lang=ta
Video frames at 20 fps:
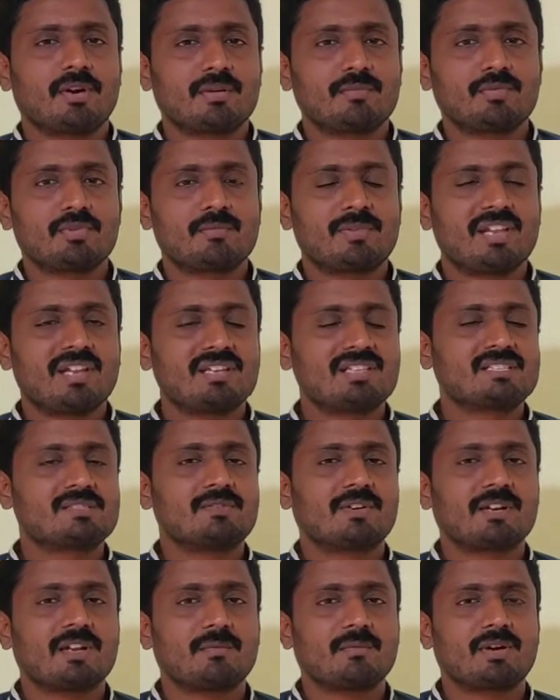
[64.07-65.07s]
பார்க்கும்போது பிளேலிஸ்ட்
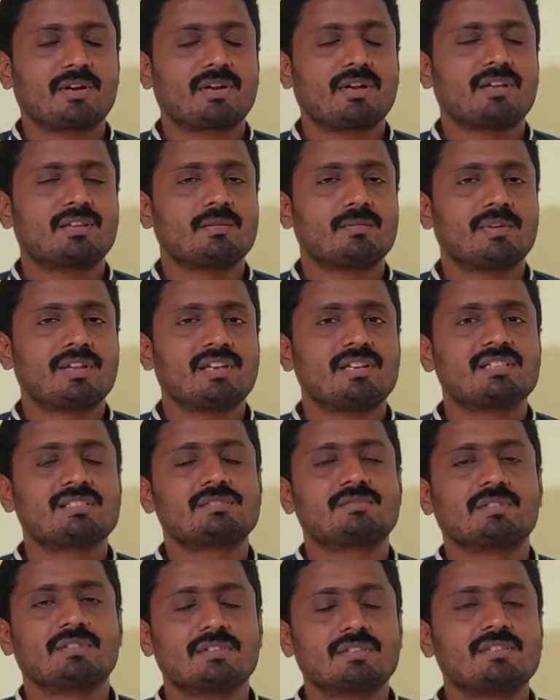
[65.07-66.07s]
வழியாக பாருங்கள் அந்த
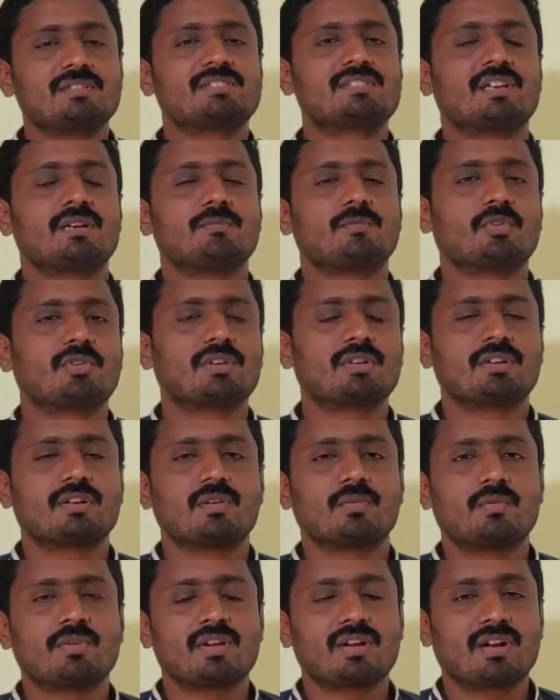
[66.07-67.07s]
பிளேலிஸ்ட் வந்து ஸ்டேட் போர்டில்
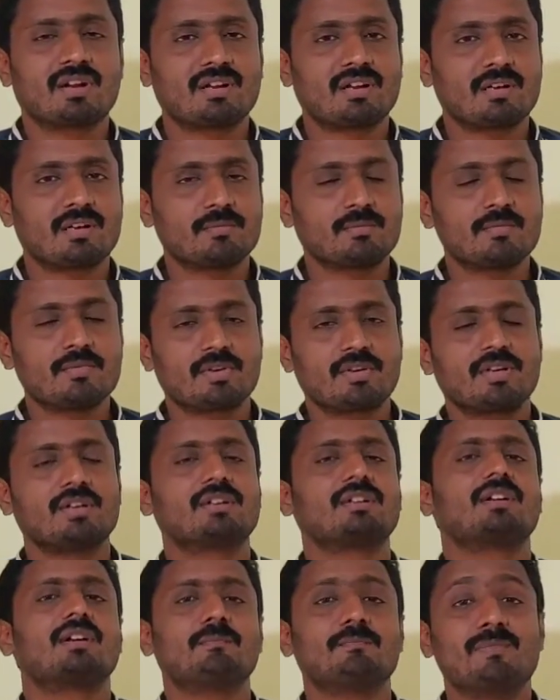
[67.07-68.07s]
இருக்கக்கூடிய கண்டென்ட் புக்கை
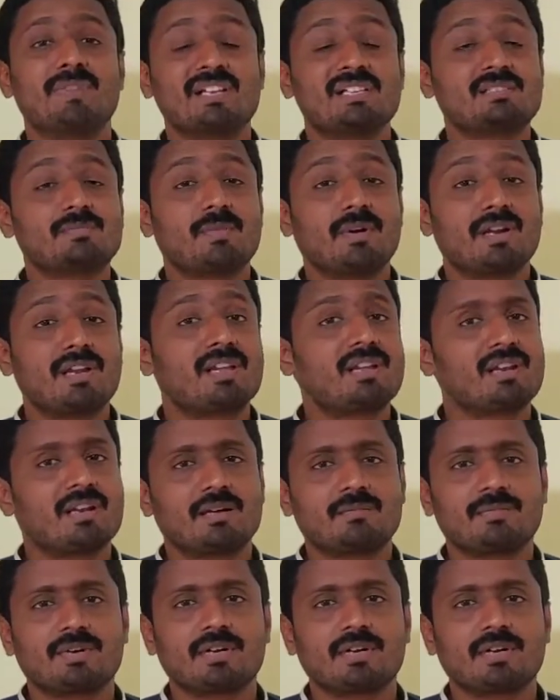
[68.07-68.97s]
பேஸ் பண்ணி கிரியேட்